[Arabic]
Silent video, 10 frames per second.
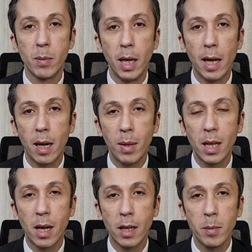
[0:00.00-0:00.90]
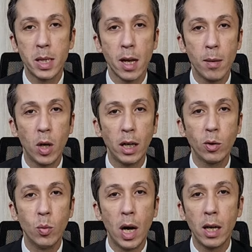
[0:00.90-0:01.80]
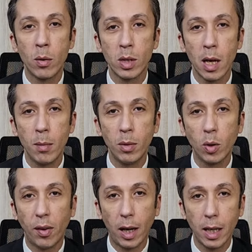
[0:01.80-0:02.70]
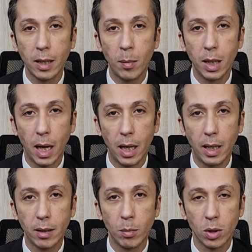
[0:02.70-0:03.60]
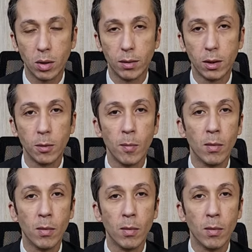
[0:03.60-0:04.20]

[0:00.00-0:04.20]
بسم الله الرحمن الرحيم السلام عليكم واهلا وسهلا بكم في حلقه جديده من حلقات المصرفي.